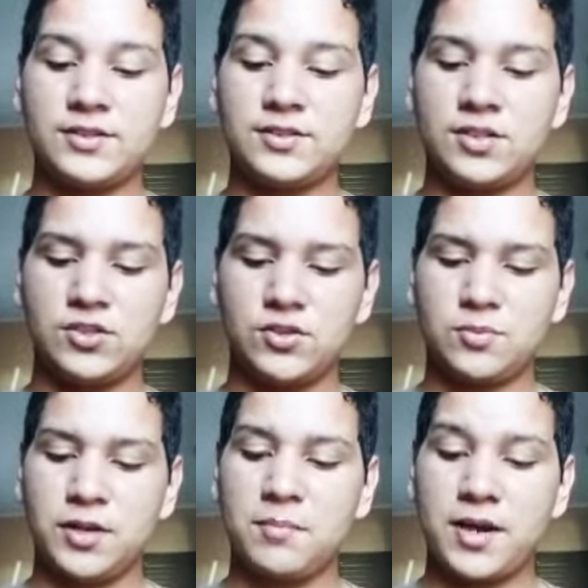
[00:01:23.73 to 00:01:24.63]
As
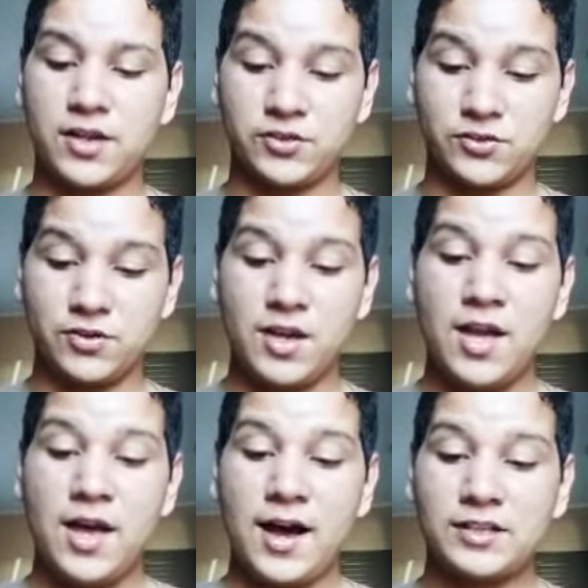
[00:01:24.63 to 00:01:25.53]
mães deixam todas as
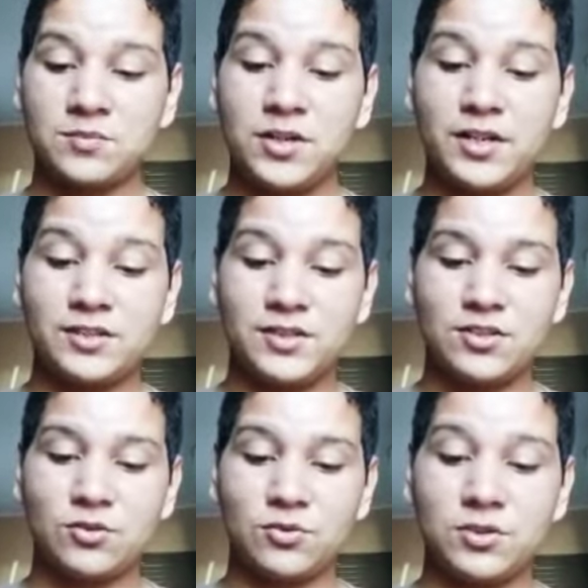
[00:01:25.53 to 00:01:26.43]
suas necessidades
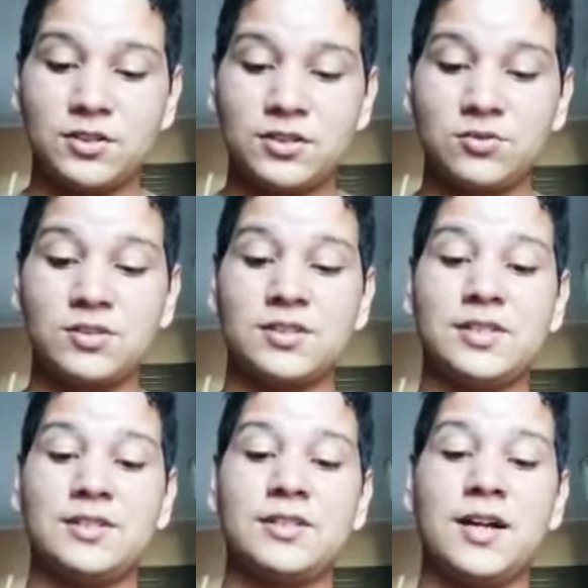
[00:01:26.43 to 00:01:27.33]
pessoais para que
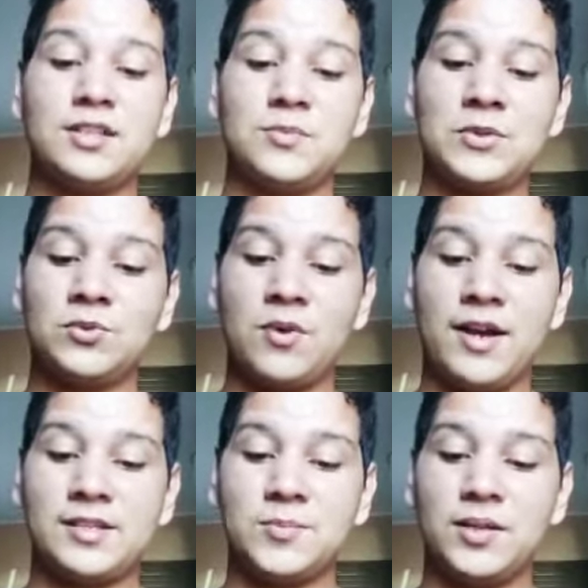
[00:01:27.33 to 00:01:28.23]
seus filhos
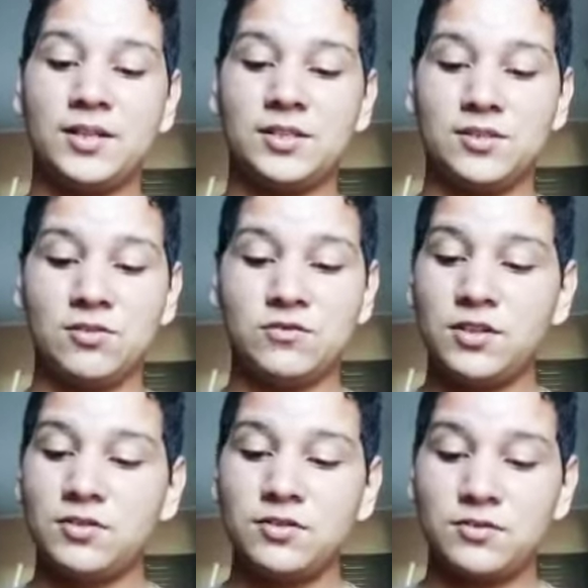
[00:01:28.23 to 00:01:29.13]
possam ter
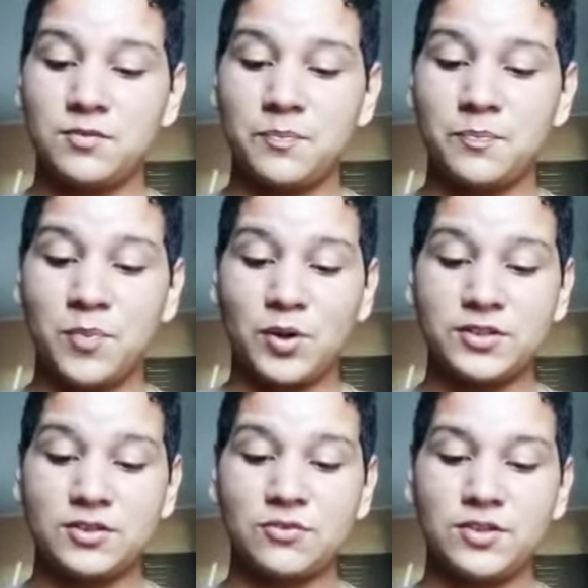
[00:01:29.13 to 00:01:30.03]
tudo de
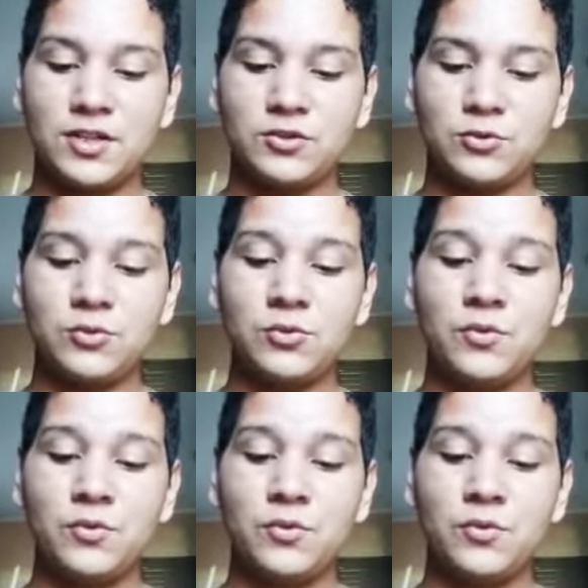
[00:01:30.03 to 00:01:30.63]
que precisam.